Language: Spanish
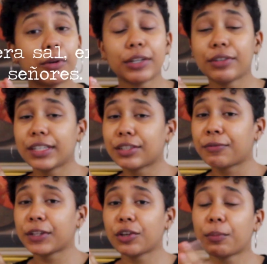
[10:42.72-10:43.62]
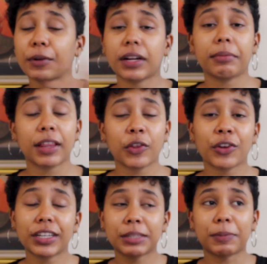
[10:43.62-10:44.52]
Bueno, y esto fue todo por el video
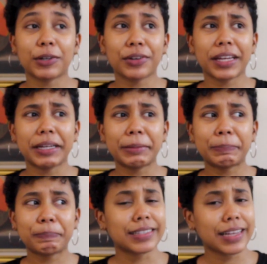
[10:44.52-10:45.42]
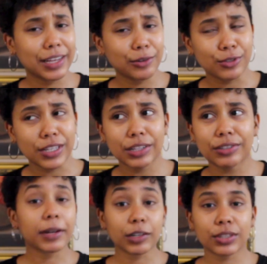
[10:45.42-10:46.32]
de hoy. Espero que les haya
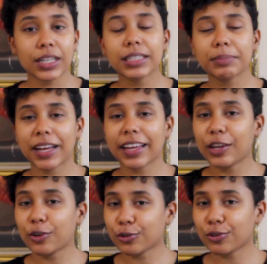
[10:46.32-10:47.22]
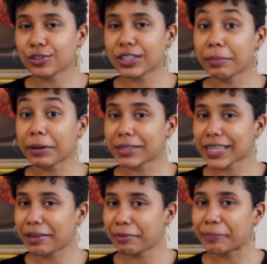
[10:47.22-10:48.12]
gustado. Para que ustedes vean que no todo siempre
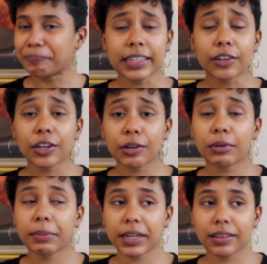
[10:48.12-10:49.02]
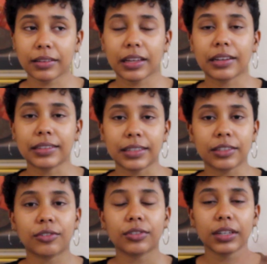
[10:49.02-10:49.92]
me sale bien. Si sí lo quiero volver a intentar,
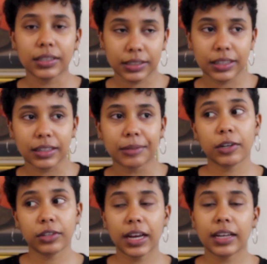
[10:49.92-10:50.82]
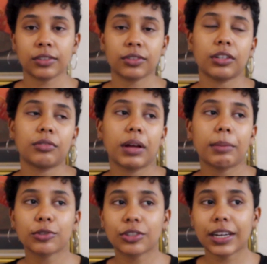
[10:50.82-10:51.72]
quizás con otra receta. Pero ya eso se lo voy
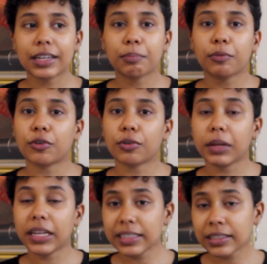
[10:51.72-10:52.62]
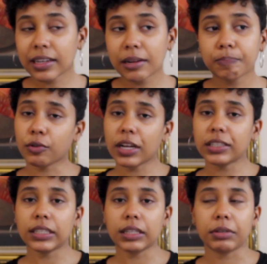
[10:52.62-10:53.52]
a mostrar por mi Instagram, por un
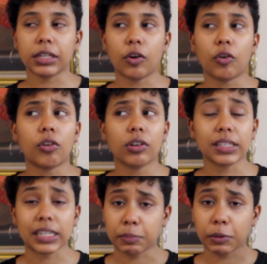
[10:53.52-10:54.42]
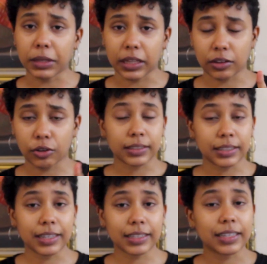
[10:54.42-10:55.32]
IGTV o quizás por mi TikTok.
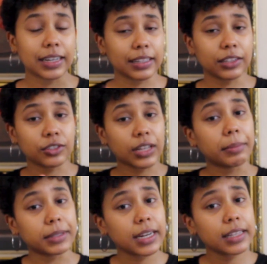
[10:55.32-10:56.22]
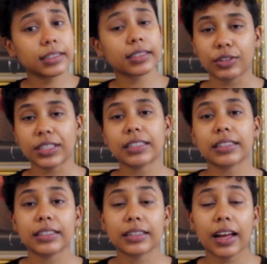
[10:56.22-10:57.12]
Así que estén atentos a mis redes. Son
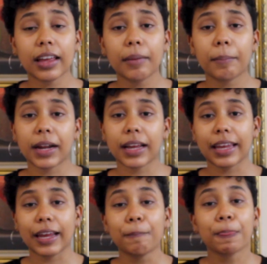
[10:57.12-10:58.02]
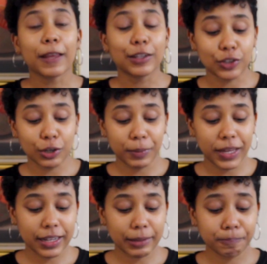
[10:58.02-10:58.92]
estas que están aquí para que no se lo
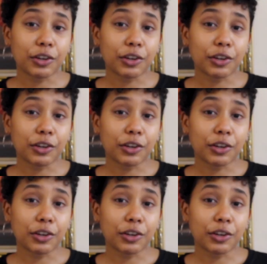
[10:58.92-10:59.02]
pierdan.